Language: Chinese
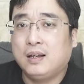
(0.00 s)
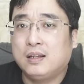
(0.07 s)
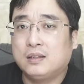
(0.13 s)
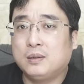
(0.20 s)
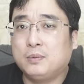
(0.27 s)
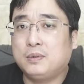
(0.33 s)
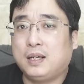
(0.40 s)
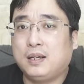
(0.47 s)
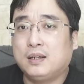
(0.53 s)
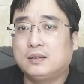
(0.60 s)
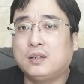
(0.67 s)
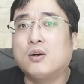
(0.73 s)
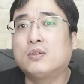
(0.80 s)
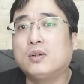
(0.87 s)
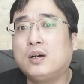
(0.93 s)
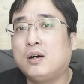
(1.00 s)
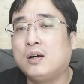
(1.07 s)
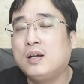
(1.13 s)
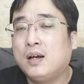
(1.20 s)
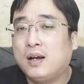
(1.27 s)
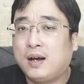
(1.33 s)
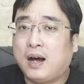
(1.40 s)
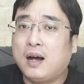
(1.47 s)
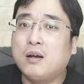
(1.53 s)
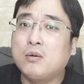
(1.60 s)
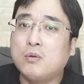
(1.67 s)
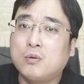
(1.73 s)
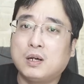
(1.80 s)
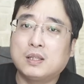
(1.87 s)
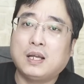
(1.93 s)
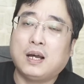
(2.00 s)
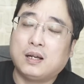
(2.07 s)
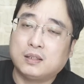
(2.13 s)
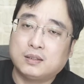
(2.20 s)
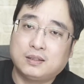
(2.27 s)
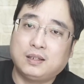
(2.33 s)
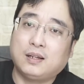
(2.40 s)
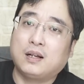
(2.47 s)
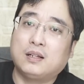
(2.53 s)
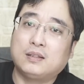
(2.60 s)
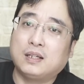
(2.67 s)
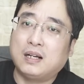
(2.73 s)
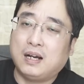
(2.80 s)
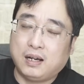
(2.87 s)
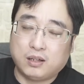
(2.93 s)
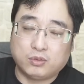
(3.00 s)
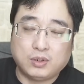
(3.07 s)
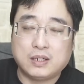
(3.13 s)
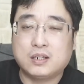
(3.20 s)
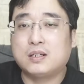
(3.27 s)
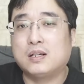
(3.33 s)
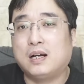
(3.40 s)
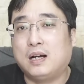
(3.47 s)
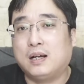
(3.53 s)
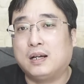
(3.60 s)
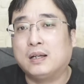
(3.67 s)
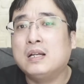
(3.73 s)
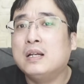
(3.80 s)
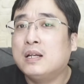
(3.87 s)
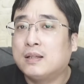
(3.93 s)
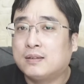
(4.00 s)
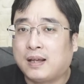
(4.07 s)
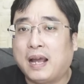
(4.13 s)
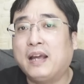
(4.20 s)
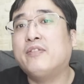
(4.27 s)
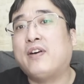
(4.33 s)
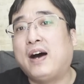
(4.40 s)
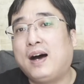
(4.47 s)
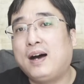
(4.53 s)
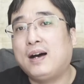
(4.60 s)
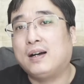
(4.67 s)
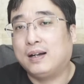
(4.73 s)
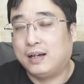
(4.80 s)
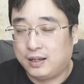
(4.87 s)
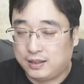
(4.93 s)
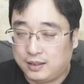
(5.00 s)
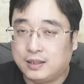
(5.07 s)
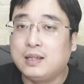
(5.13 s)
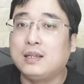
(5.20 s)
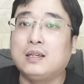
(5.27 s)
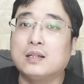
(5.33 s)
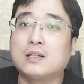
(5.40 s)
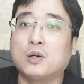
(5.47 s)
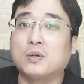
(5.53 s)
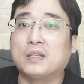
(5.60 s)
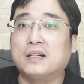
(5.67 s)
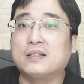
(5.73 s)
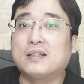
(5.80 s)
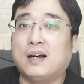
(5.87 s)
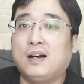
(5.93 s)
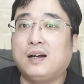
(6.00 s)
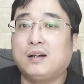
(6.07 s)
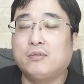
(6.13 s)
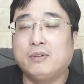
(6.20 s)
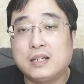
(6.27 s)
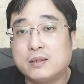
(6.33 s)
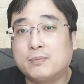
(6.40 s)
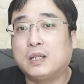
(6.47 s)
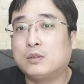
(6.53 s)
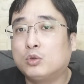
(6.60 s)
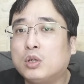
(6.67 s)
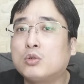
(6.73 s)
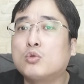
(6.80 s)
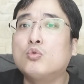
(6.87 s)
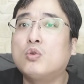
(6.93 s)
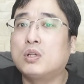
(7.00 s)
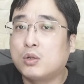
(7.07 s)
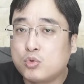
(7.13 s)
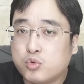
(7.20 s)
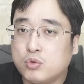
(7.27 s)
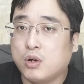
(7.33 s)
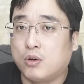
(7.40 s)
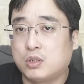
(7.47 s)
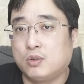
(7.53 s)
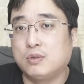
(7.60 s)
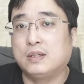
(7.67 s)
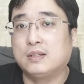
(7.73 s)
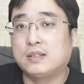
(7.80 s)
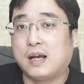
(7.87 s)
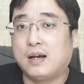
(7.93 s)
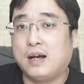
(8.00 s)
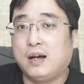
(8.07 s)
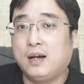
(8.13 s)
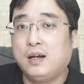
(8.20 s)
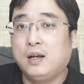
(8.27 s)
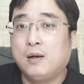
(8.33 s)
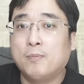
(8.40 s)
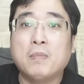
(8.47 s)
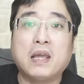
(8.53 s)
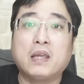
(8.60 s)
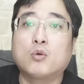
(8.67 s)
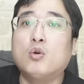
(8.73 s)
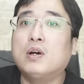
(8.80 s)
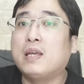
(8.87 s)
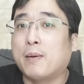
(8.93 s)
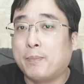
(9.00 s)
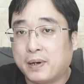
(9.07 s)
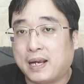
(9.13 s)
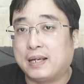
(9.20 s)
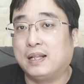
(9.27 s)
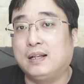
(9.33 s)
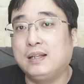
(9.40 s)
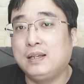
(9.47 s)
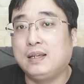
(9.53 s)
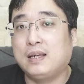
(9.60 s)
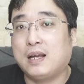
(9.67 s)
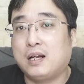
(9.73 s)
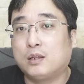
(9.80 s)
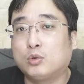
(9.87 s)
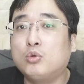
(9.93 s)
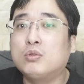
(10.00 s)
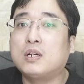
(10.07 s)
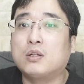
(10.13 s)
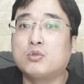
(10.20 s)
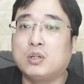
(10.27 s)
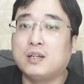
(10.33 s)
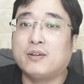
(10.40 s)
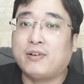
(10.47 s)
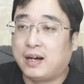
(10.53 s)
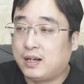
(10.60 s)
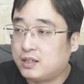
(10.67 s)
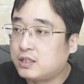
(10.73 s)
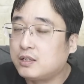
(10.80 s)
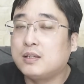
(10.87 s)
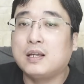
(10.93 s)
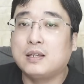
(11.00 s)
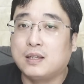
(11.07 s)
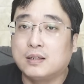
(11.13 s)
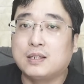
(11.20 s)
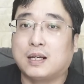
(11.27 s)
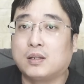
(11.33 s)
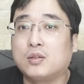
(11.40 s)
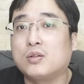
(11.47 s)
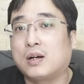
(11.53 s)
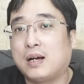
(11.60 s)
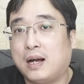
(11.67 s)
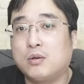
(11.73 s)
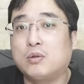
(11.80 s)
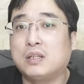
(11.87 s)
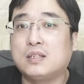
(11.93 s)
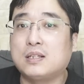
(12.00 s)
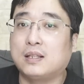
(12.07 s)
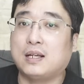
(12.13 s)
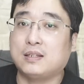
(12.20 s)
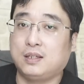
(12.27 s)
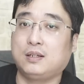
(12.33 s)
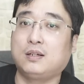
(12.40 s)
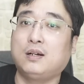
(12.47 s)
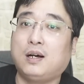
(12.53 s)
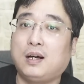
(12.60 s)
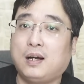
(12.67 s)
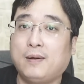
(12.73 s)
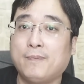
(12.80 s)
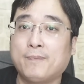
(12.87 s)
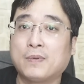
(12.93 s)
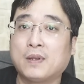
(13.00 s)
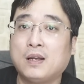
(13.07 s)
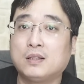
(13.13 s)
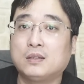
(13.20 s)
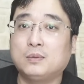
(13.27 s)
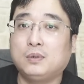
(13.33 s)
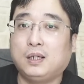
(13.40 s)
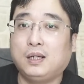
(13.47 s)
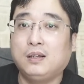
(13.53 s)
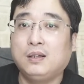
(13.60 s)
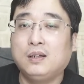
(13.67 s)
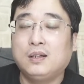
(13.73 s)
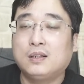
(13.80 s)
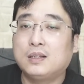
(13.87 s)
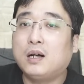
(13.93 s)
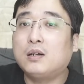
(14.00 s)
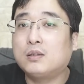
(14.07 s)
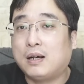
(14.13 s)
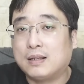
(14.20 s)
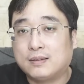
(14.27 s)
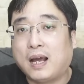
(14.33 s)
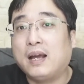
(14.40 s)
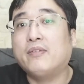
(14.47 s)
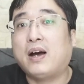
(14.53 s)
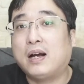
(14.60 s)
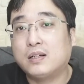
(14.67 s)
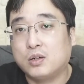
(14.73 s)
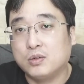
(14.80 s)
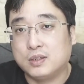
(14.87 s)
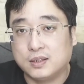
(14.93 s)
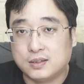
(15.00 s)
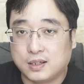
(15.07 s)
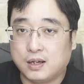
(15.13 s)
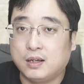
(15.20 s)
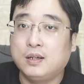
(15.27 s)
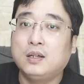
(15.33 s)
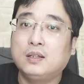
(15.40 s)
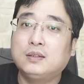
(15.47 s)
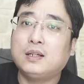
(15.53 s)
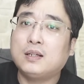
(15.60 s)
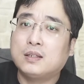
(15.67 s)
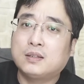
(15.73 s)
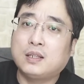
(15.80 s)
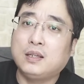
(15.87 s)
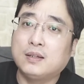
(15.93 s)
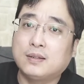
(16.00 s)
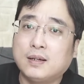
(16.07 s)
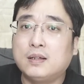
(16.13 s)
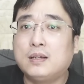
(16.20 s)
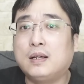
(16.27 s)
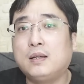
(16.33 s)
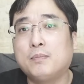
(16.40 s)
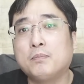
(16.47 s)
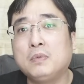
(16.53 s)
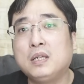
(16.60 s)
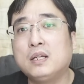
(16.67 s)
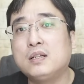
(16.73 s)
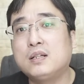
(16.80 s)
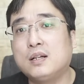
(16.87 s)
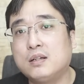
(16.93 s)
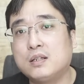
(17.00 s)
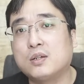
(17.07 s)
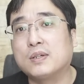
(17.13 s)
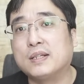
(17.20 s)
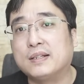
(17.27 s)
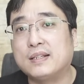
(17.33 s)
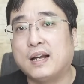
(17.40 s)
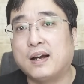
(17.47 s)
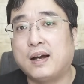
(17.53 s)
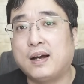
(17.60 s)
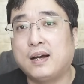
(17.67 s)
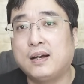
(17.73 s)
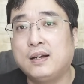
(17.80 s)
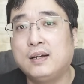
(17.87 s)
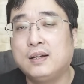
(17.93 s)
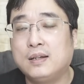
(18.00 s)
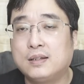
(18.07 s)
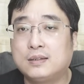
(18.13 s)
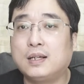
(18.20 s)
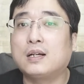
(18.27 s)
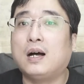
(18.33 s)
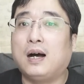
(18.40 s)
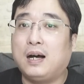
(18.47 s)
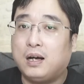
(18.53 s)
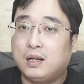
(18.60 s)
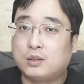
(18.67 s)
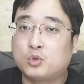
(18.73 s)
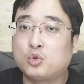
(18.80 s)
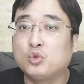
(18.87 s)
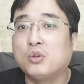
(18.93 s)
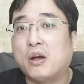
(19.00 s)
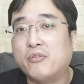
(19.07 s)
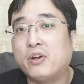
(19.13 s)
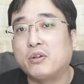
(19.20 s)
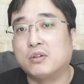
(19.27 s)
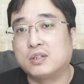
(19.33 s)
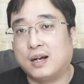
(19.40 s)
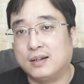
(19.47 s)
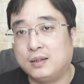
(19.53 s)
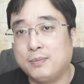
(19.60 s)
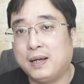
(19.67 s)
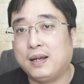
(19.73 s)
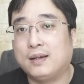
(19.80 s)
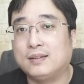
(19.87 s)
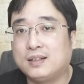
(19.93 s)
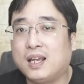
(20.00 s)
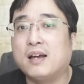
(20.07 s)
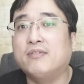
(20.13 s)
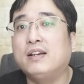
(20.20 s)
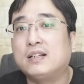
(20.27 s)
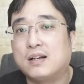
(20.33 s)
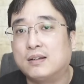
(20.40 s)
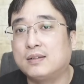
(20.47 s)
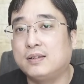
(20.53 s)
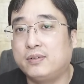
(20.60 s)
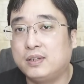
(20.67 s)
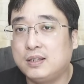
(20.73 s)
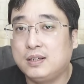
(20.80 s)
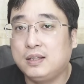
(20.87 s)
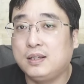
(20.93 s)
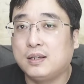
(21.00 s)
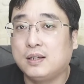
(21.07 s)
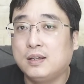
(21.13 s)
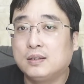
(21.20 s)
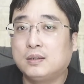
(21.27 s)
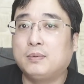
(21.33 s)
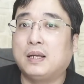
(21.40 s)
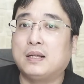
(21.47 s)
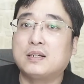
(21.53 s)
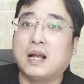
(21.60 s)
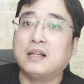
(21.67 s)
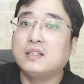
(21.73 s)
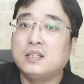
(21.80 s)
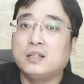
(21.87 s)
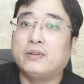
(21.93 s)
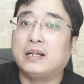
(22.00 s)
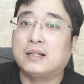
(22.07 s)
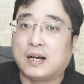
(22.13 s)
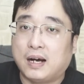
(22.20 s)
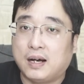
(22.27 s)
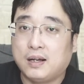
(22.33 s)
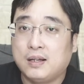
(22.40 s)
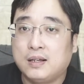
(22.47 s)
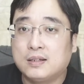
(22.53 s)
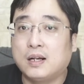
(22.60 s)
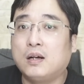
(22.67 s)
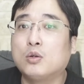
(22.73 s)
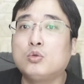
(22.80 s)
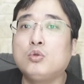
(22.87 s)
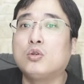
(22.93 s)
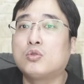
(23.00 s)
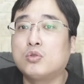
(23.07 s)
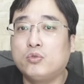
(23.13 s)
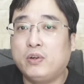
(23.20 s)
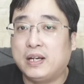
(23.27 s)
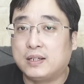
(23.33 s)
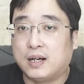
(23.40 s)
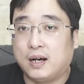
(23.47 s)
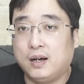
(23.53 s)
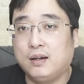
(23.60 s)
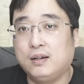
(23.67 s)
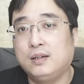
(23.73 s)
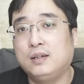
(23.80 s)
对不对？到最后，韩国的。这个这个啊，算是啊财阀哎，利益受影响，为什么呢？对中国的出口受影响啊，美国也不给他利益啊。通胀削减法案直接影响的就是韩国的现代汽车啊，对不对？然后的话，财阀受影响，那底层人民生受影响啊，这个啊，取暖费用涨一倍，电费涨四分之一，对不对？燃气费涨，然后运输费涨，